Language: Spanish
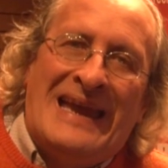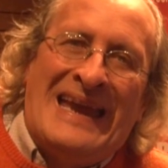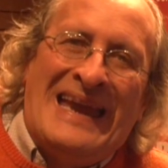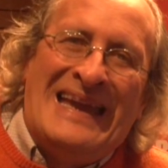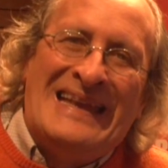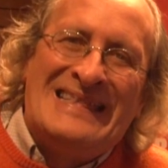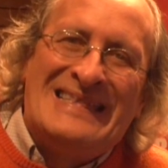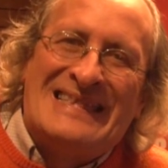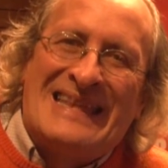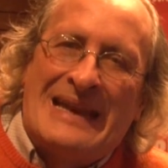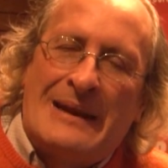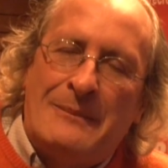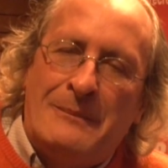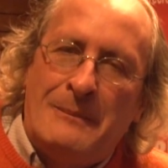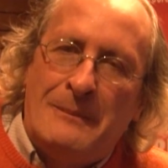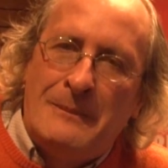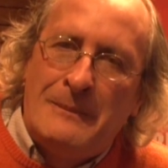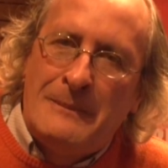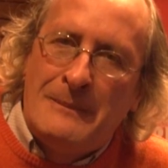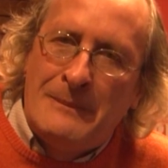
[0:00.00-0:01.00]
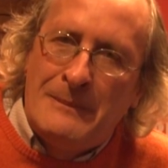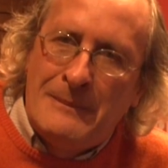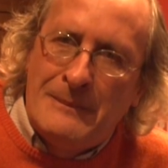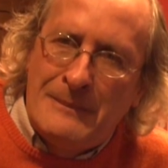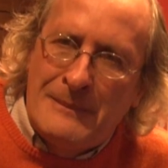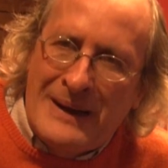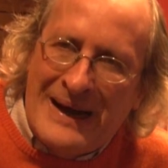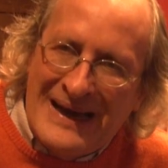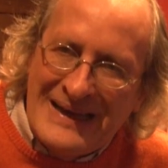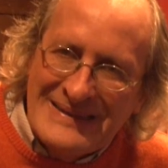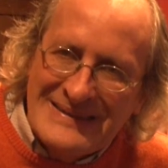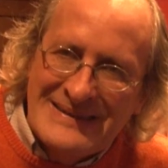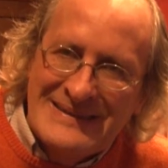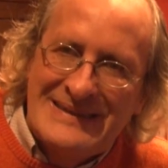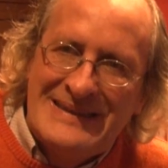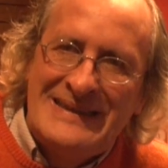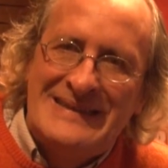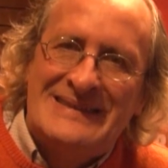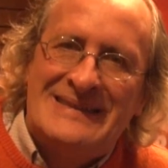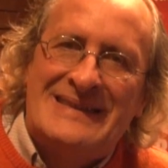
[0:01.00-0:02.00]
entre
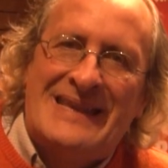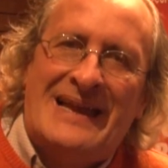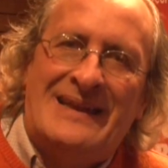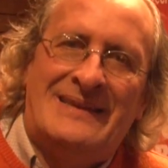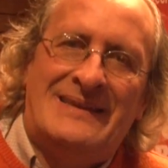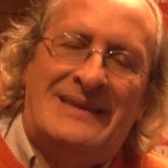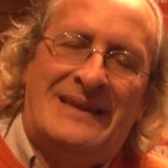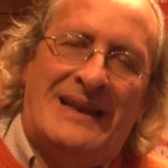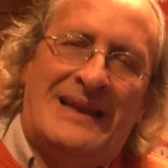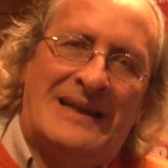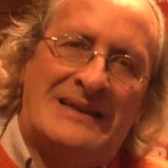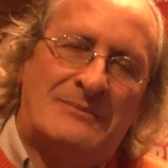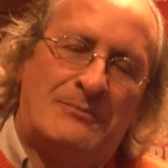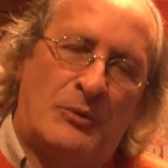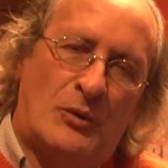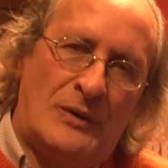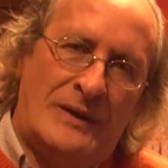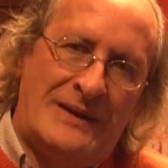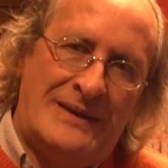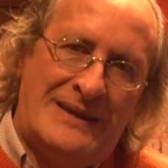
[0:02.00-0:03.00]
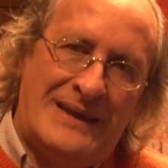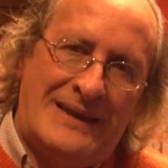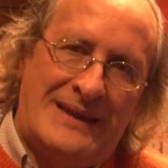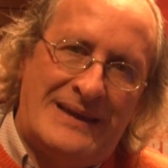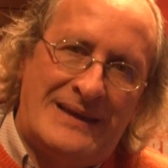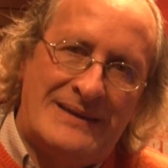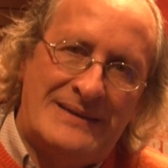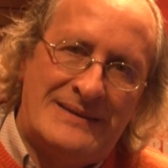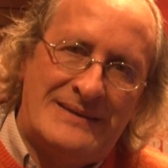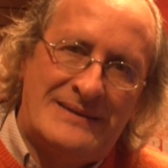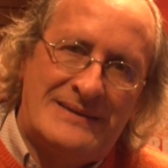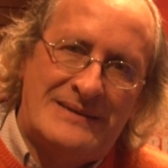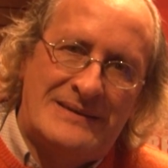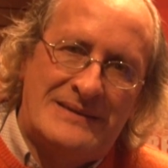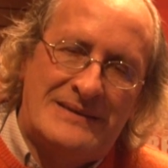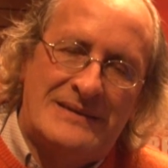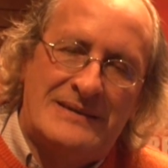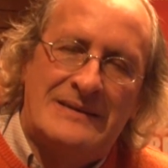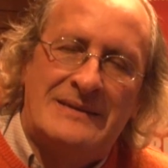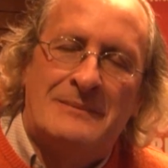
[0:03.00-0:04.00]
más distantes las
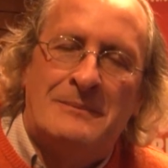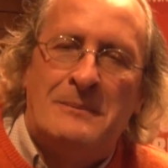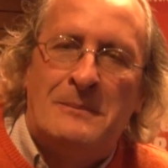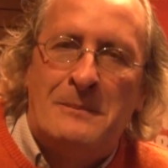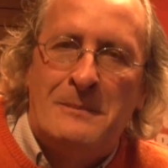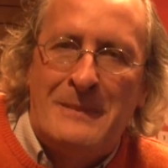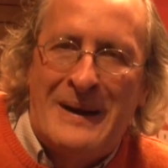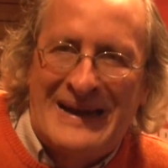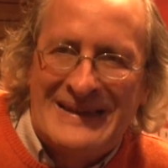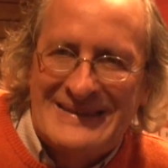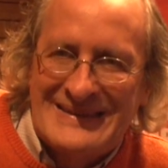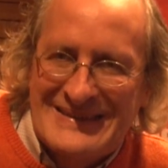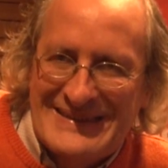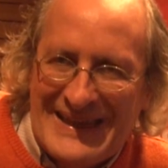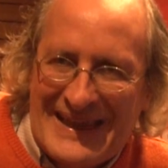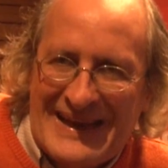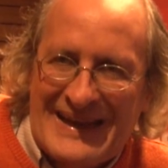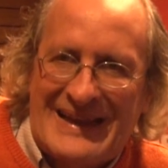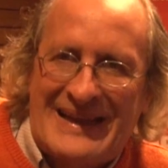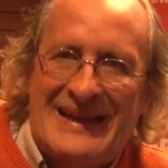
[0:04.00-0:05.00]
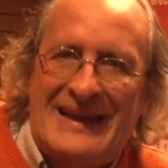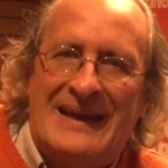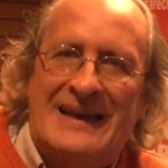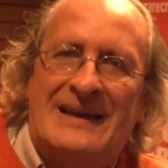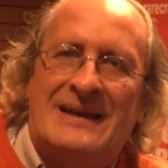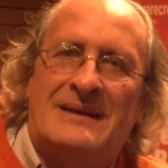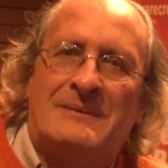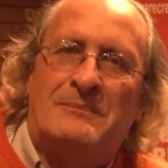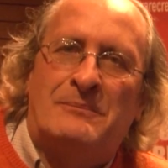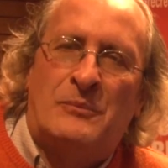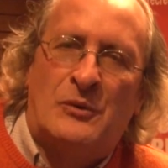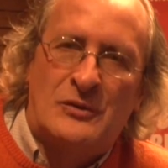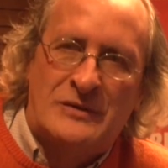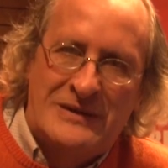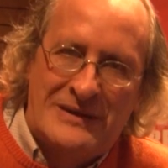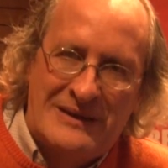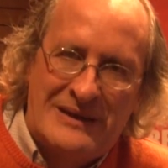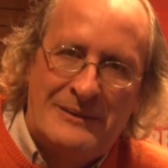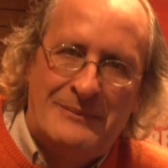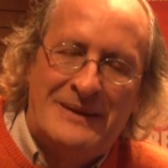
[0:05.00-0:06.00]
políticas, más cerca
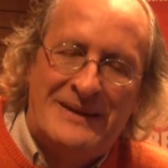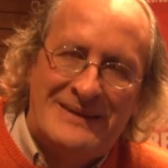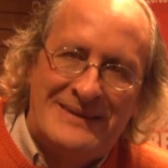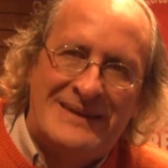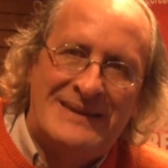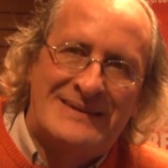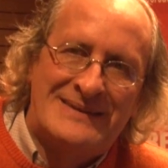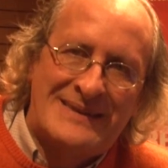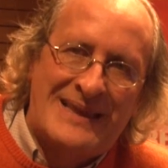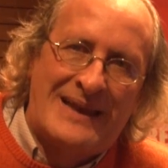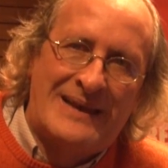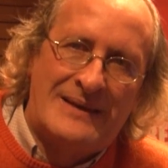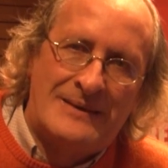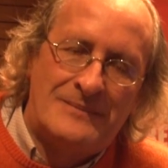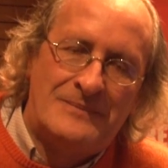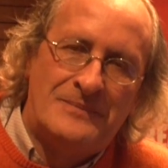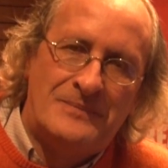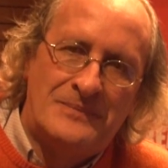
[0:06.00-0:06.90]
posiblemente están.